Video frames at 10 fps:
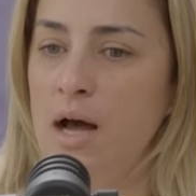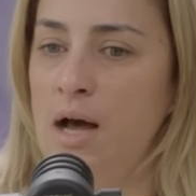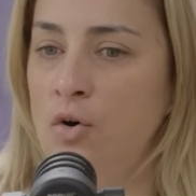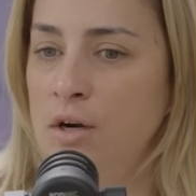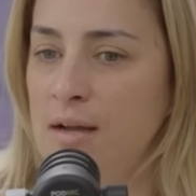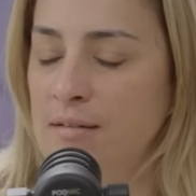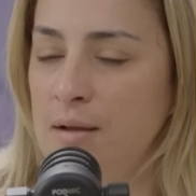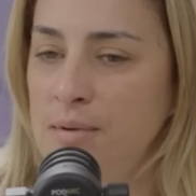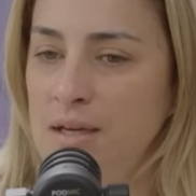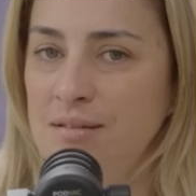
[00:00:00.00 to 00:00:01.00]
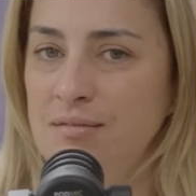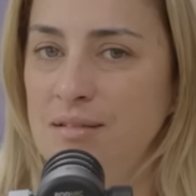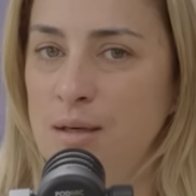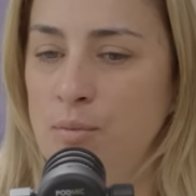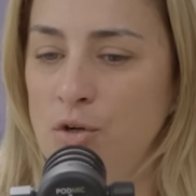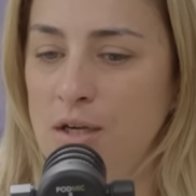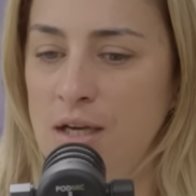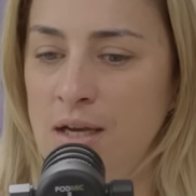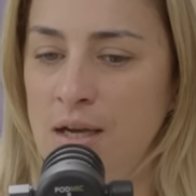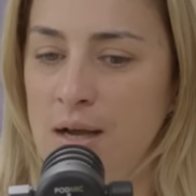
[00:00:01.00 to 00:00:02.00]
ahora también tenemos
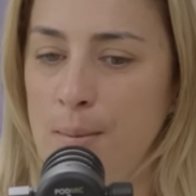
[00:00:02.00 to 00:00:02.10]
que